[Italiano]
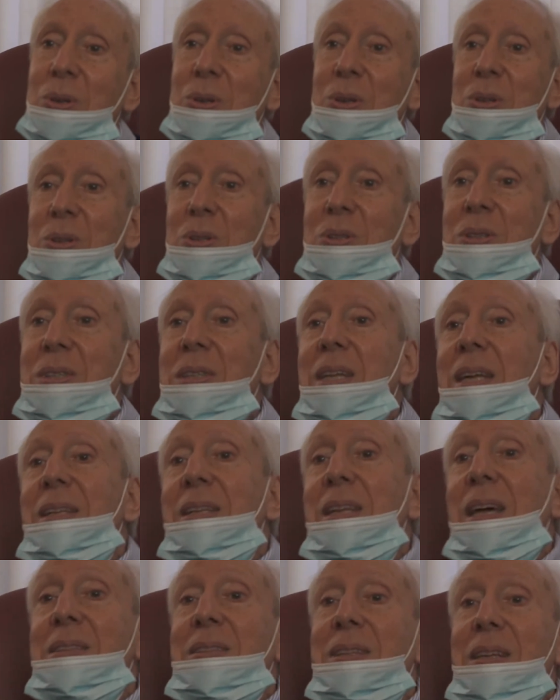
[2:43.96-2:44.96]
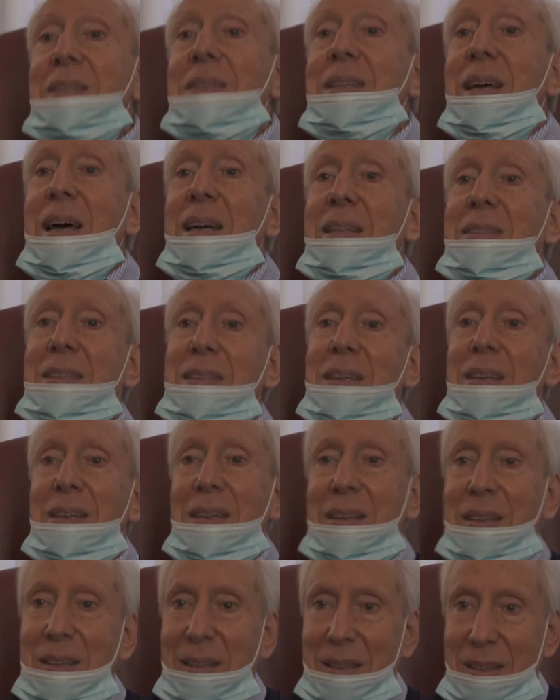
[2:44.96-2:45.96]
eh, degli attentati
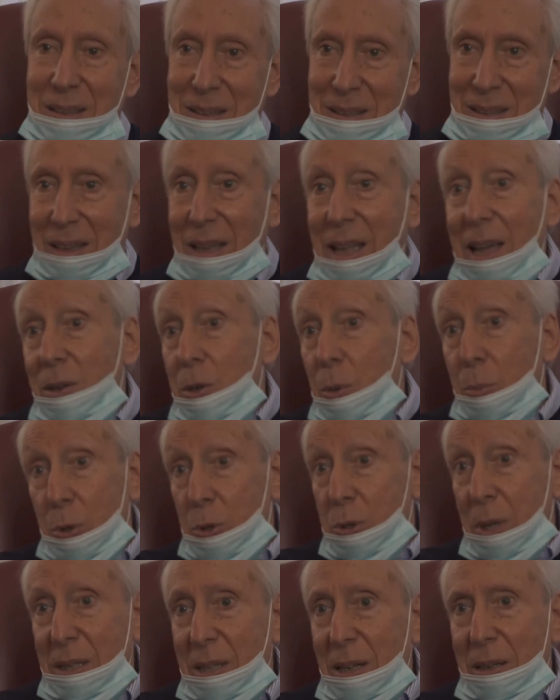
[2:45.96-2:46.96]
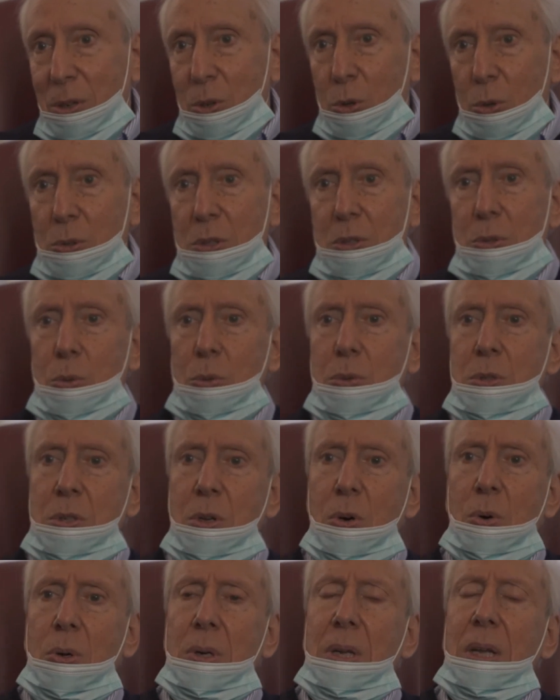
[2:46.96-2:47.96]
che hanno portato alla loro
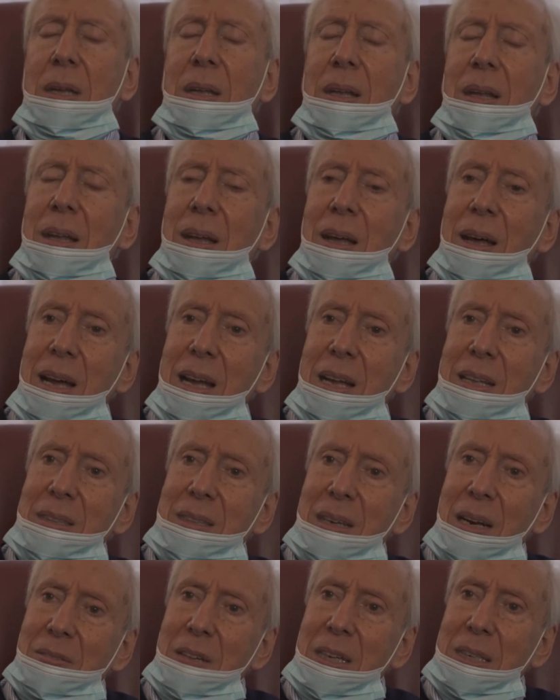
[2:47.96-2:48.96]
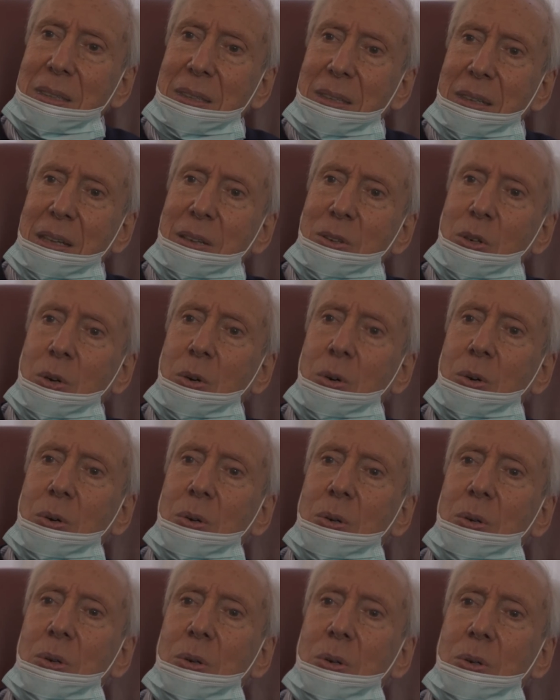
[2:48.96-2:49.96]
distruzione. È in
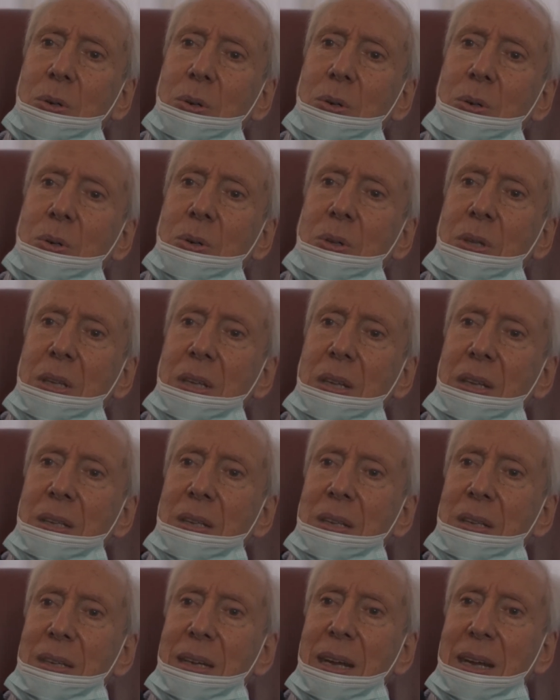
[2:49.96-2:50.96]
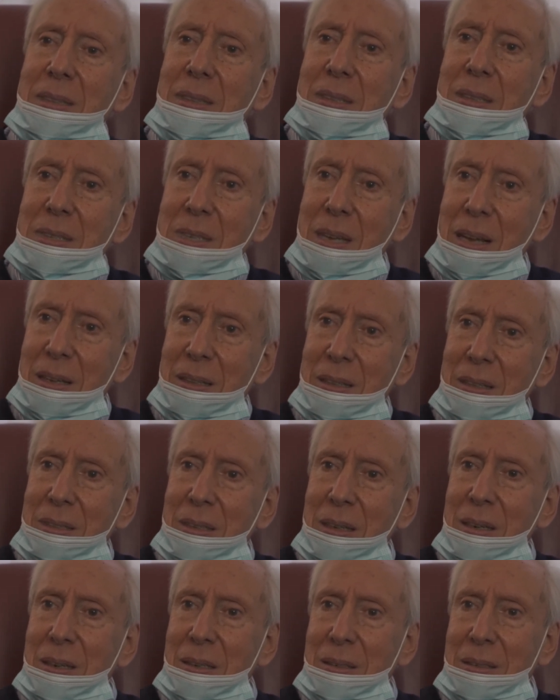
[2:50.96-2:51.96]
travertino eh, il Getty
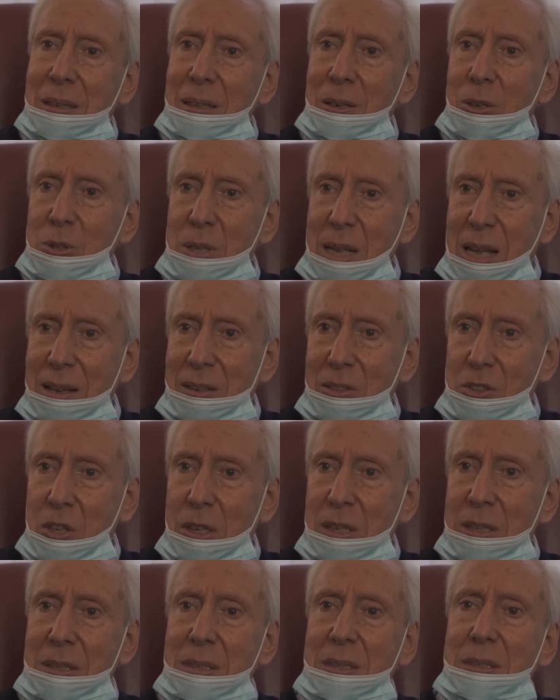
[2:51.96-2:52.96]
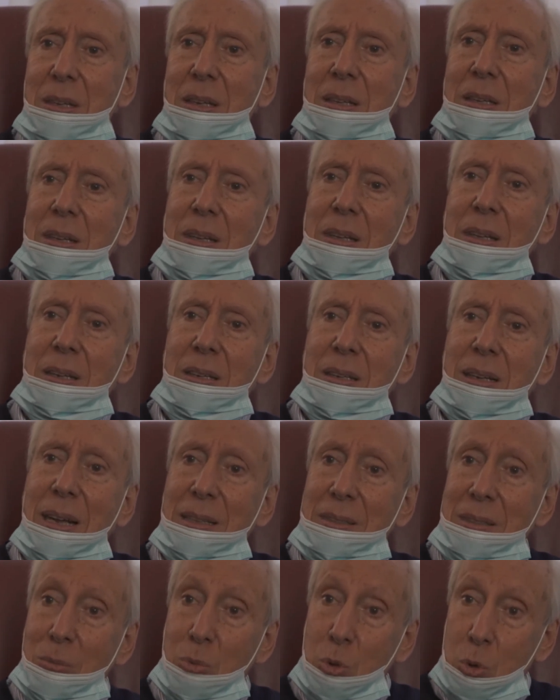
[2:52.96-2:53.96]
Center di Los Angeles, il
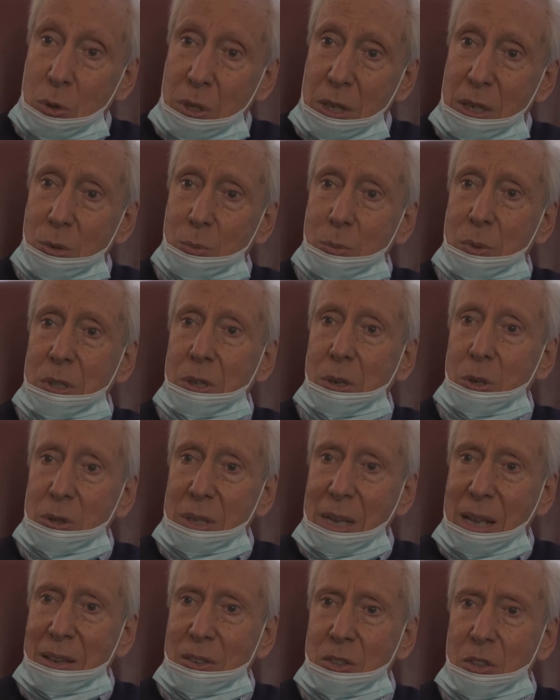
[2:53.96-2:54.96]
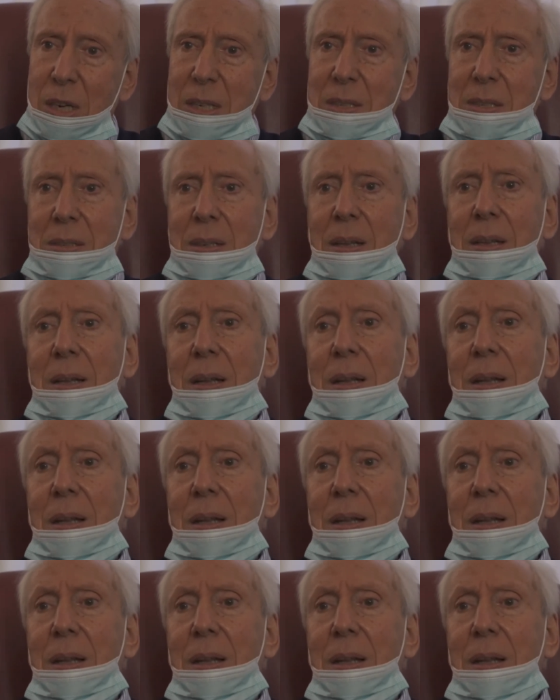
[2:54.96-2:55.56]
Getty Museum di Los Angeles.